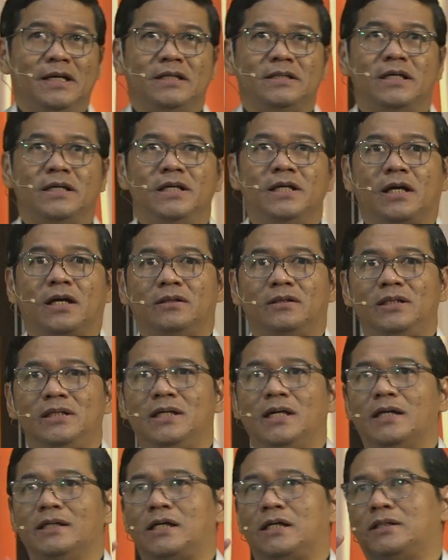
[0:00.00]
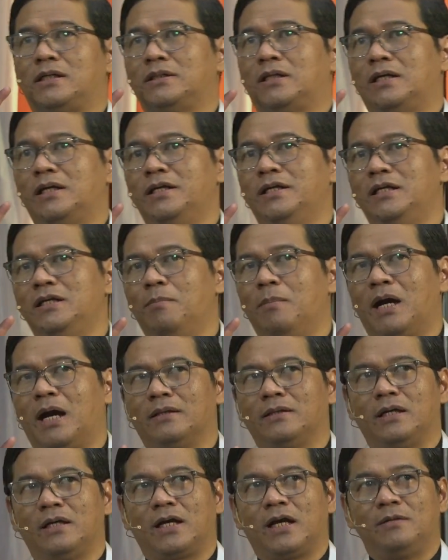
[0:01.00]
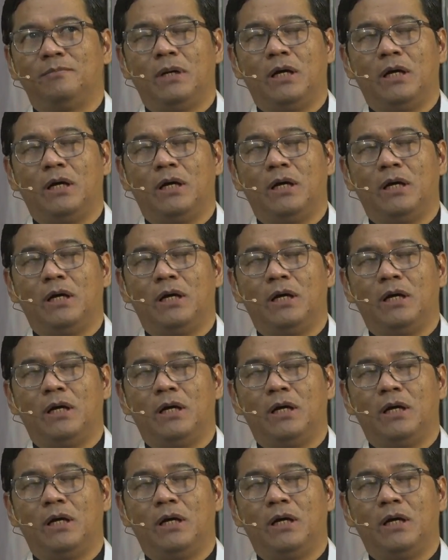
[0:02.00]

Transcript: Jadi ketiga catatan ini mengatakan